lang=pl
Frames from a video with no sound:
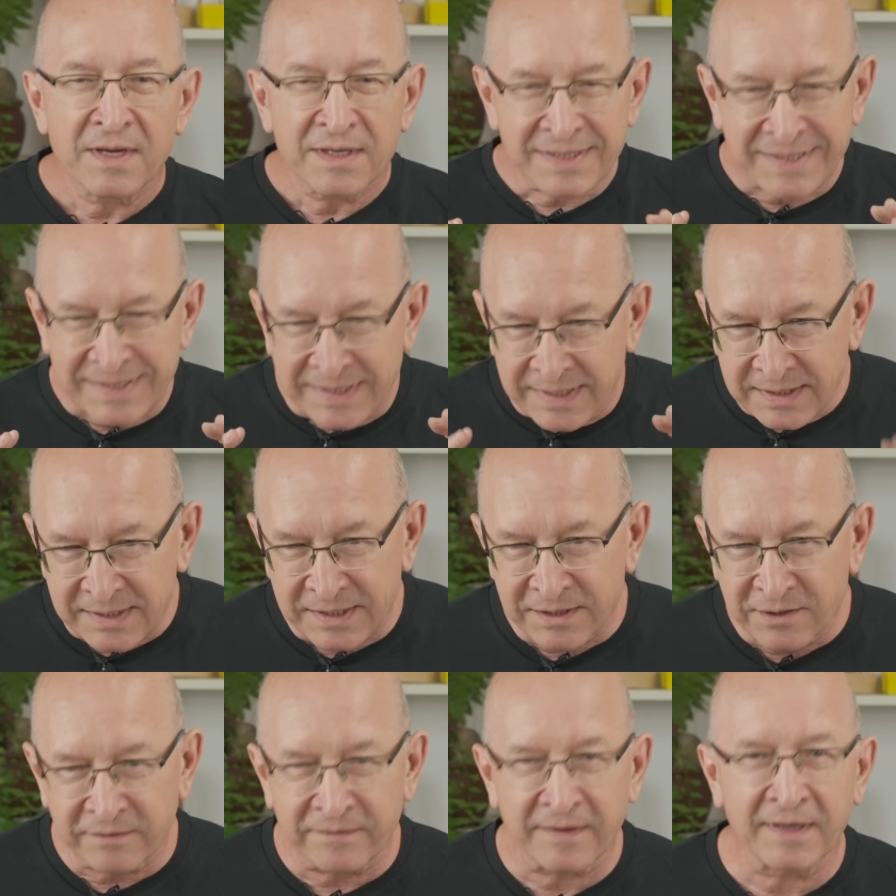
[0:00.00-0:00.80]

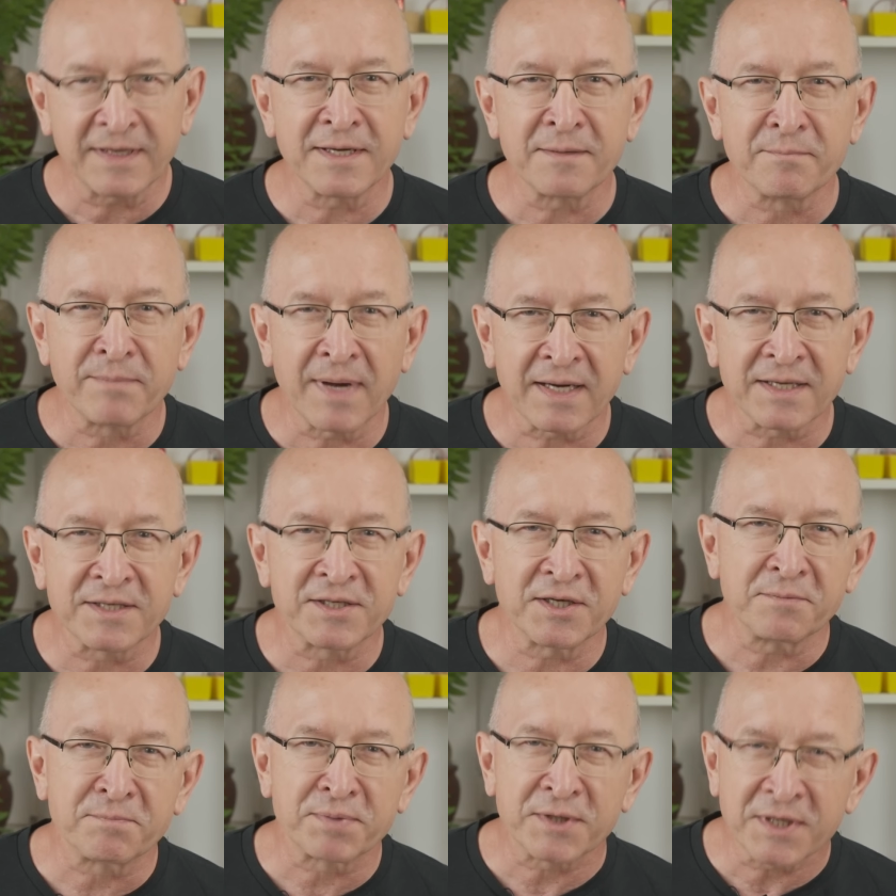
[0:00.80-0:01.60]
zdecydowanie
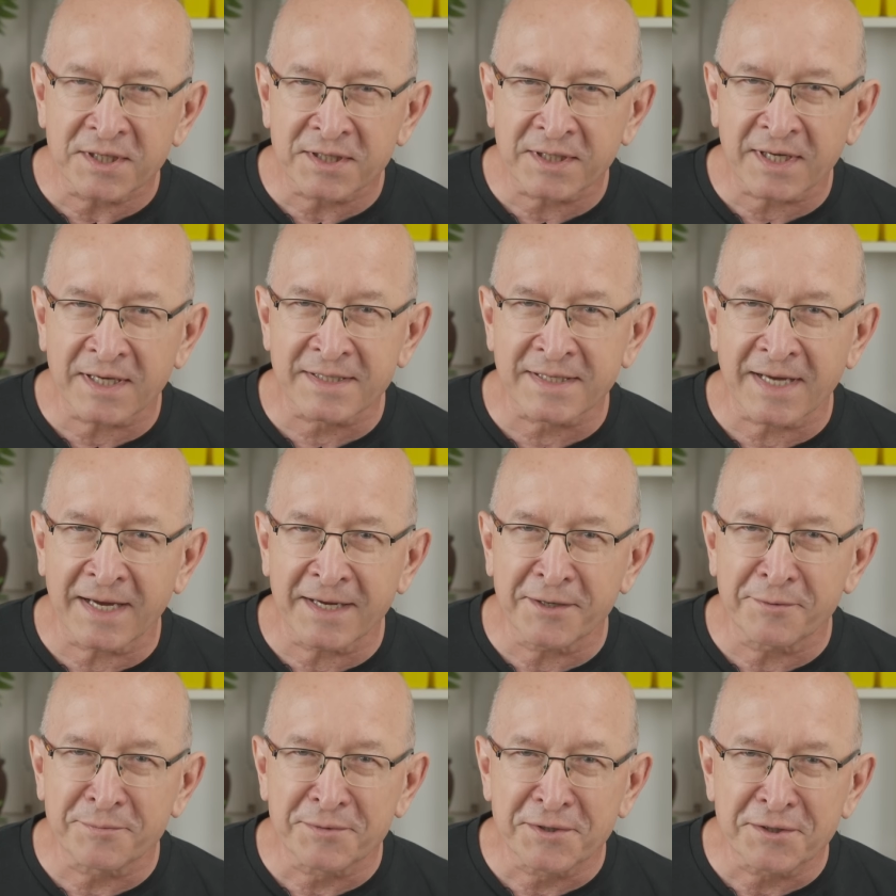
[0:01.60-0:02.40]
bardziej
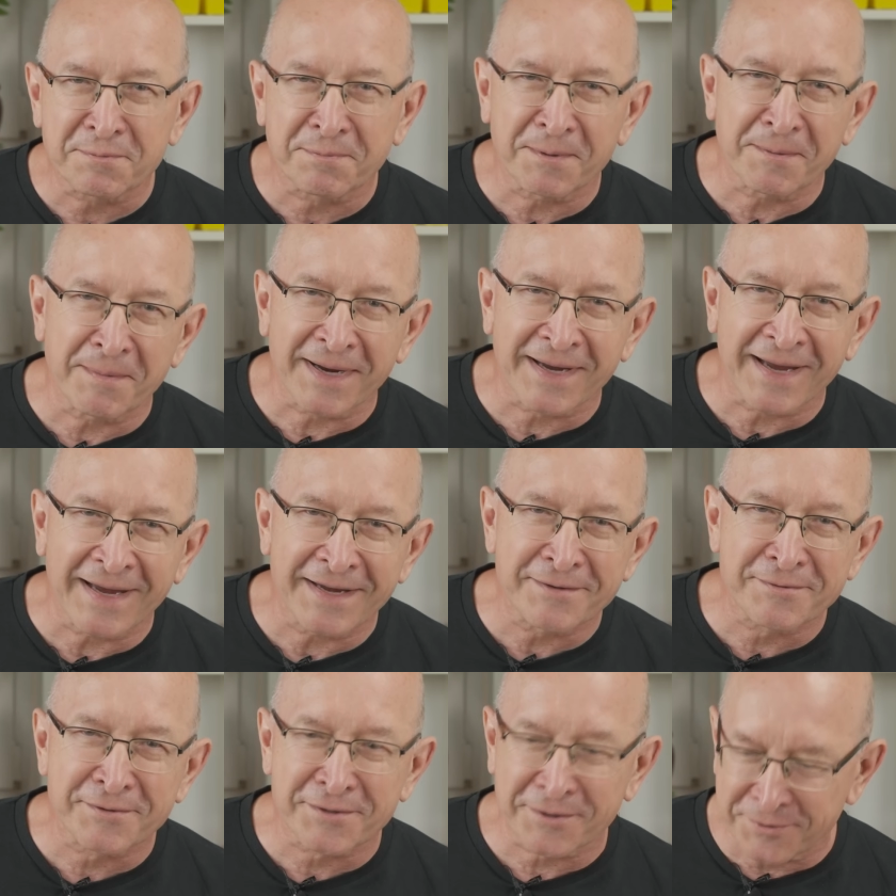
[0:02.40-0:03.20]
przeszkadzają niż
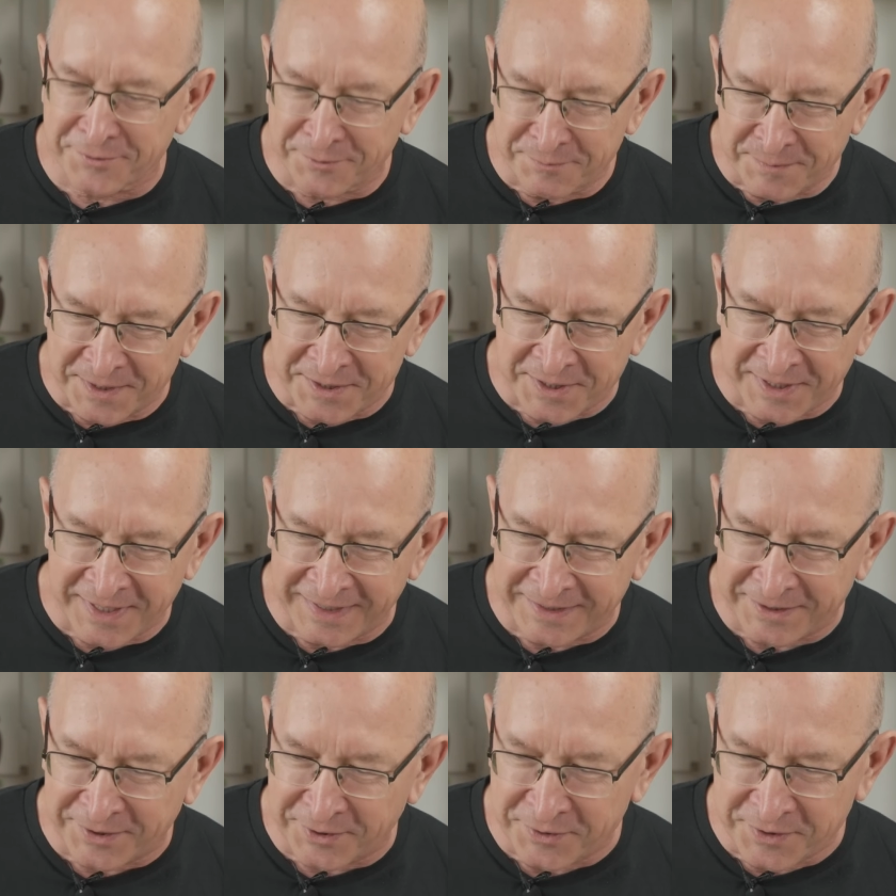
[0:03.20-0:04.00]
pomagają zrozumieć
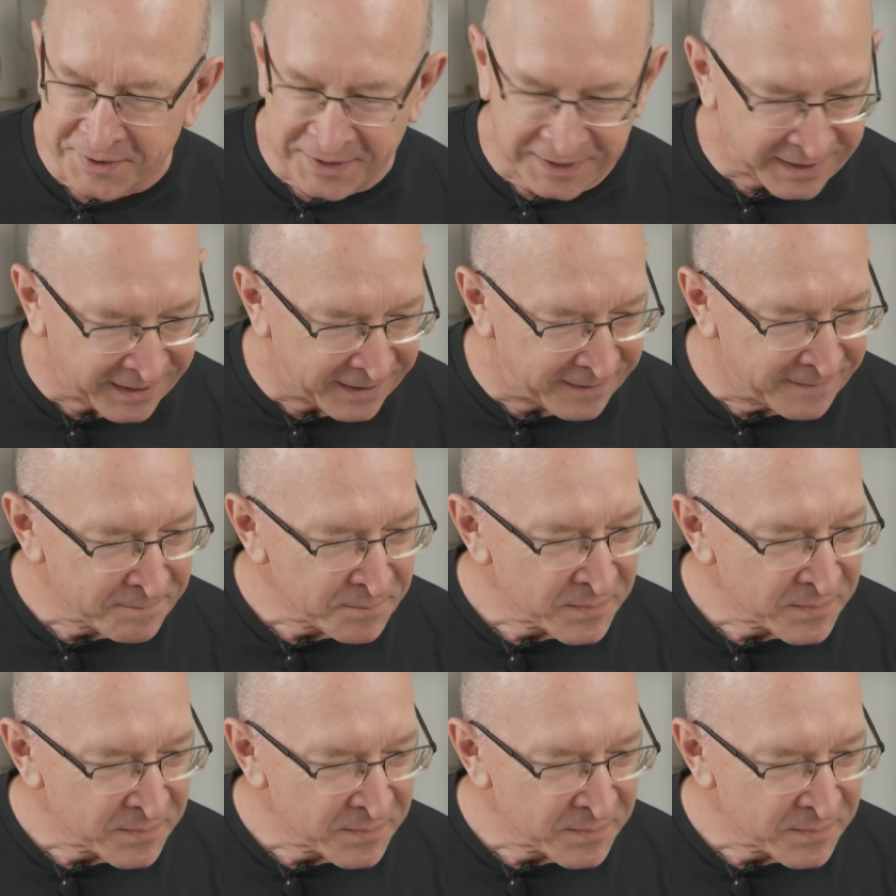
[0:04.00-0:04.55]
elektronikę.